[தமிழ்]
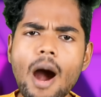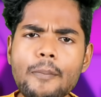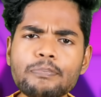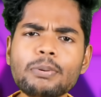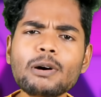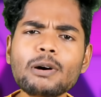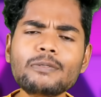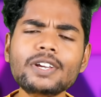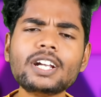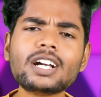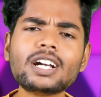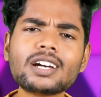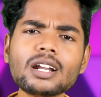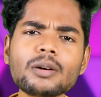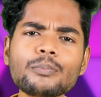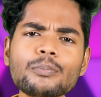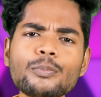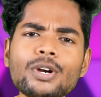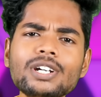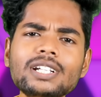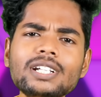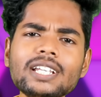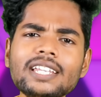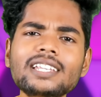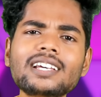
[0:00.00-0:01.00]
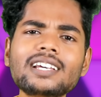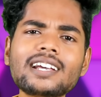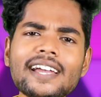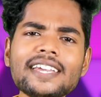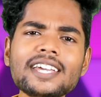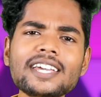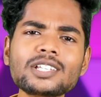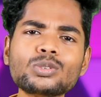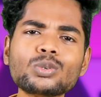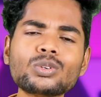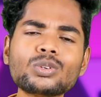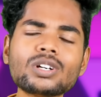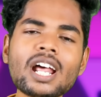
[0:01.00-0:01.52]
அப்ப விக்ரம் போயிட்டு எது
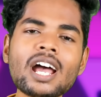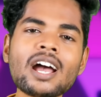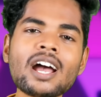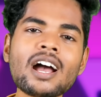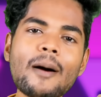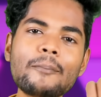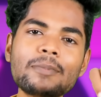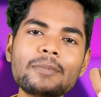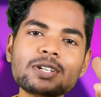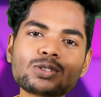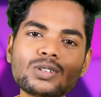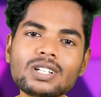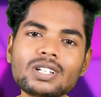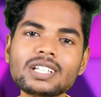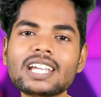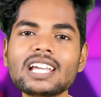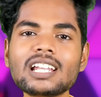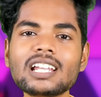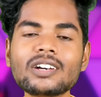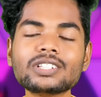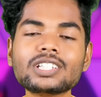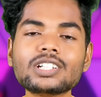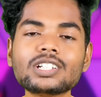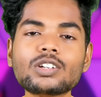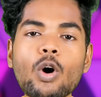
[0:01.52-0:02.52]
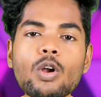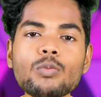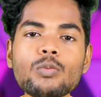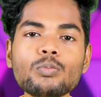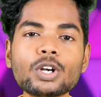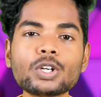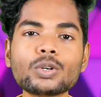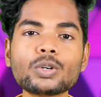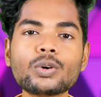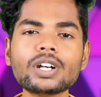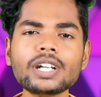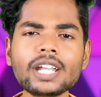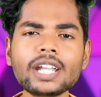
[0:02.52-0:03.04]
கையை தூக்குற அப்படி சொல்லி கீழே வந்து டவுன்
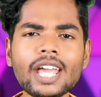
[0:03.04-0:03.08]
பண்ண